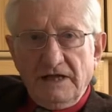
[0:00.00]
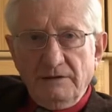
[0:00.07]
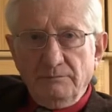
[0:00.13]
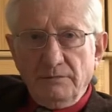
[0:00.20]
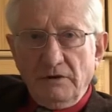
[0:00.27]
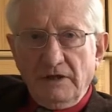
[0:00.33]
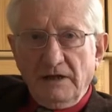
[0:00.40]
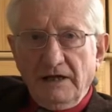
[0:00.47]

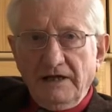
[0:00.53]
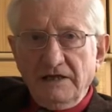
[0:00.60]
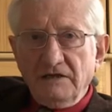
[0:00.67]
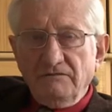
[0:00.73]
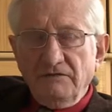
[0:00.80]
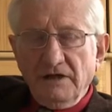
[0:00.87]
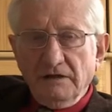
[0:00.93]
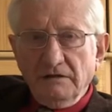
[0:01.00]
Landbau
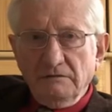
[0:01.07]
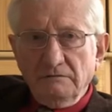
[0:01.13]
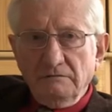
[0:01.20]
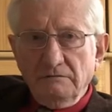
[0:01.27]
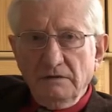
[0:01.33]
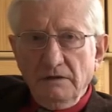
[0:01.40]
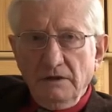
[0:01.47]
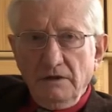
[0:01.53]
erreicht werden.
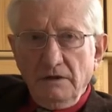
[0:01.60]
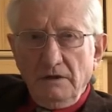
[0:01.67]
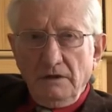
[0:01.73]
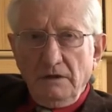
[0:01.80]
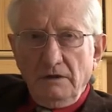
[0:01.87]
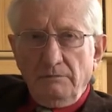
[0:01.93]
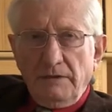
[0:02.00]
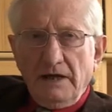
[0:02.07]

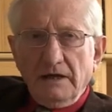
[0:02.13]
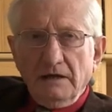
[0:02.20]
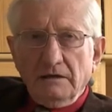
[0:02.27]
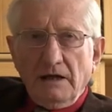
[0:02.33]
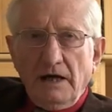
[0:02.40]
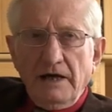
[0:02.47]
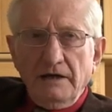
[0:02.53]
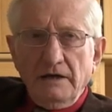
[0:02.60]
Äh, bei
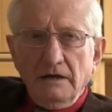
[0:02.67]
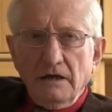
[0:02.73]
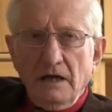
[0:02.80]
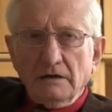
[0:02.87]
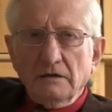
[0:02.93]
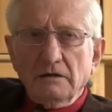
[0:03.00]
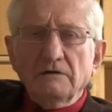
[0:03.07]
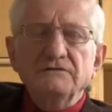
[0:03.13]
Getreide
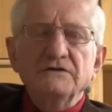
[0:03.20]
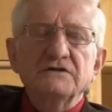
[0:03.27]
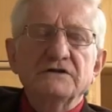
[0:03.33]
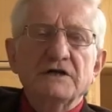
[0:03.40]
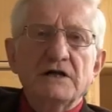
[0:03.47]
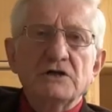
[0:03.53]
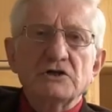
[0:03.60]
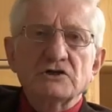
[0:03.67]
nach der
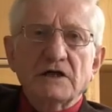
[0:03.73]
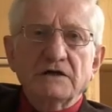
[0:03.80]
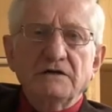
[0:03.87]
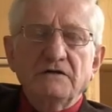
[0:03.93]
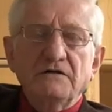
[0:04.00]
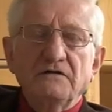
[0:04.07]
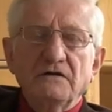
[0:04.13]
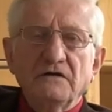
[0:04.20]
offiziellen
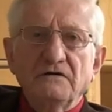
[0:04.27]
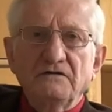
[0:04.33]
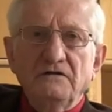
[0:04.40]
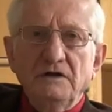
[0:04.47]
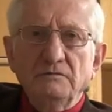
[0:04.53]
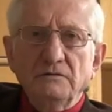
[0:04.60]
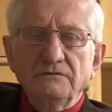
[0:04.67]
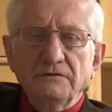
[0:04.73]
Statistik
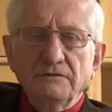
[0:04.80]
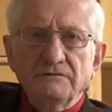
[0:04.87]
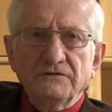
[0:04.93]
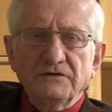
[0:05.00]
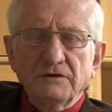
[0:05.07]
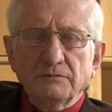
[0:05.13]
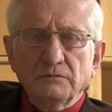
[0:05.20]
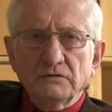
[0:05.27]

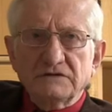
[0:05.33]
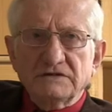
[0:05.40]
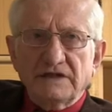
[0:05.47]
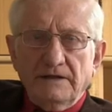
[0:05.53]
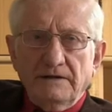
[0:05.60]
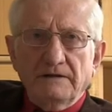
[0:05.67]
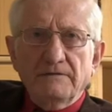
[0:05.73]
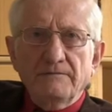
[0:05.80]
57
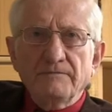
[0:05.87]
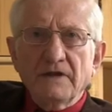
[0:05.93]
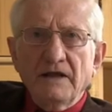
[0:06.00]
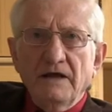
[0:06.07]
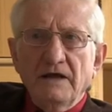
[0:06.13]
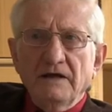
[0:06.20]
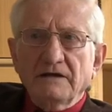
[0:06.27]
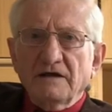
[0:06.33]
Prozent.
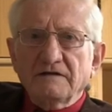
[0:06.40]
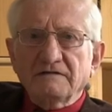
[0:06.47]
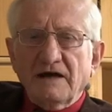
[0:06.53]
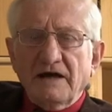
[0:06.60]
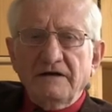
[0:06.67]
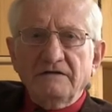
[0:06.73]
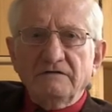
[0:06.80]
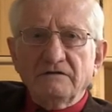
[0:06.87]
Das
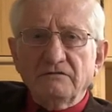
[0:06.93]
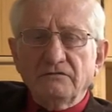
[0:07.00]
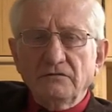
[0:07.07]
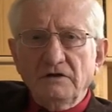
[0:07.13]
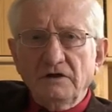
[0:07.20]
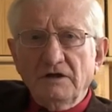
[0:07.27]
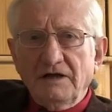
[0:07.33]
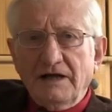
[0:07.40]
heißt, für
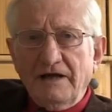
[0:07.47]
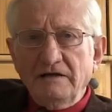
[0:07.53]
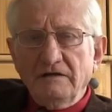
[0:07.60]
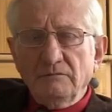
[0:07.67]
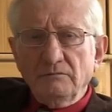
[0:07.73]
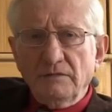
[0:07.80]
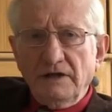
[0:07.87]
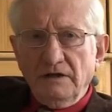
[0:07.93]
die
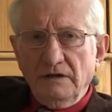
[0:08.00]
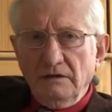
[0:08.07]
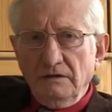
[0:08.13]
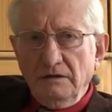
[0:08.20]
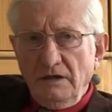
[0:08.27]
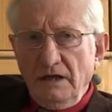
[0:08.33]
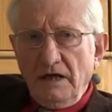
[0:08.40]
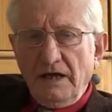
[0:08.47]
gleiche
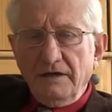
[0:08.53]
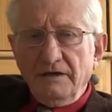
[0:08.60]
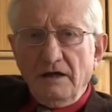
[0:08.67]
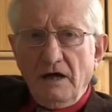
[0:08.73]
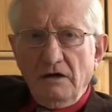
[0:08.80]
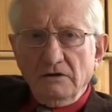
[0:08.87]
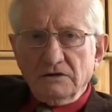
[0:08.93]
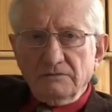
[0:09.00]
Menge an
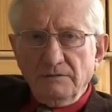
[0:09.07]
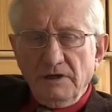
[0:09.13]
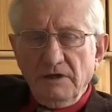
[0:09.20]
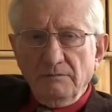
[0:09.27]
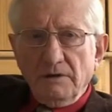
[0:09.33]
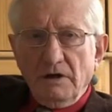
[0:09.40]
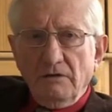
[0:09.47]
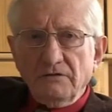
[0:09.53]

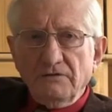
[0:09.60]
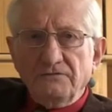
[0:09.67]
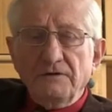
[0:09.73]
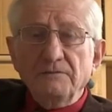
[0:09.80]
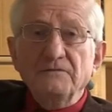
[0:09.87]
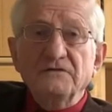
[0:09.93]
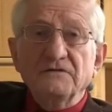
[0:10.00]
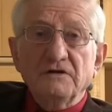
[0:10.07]
Nahrungsmitteln brauche ich
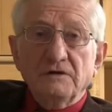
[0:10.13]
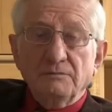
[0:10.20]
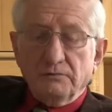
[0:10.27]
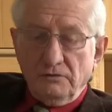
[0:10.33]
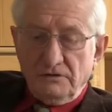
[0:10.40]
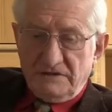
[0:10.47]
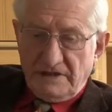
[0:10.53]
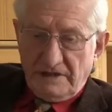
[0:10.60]
50
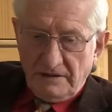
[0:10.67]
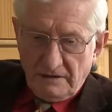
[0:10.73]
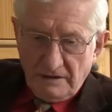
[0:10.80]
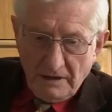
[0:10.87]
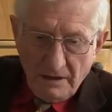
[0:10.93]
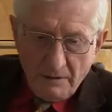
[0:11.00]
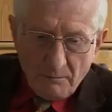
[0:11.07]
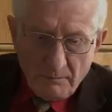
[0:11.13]
Prozent
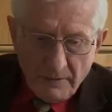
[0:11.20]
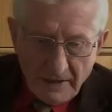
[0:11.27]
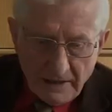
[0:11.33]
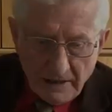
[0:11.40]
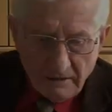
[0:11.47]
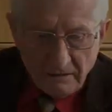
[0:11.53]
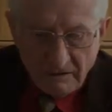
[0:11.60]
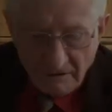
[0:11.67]

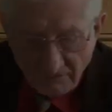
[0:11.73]
mehr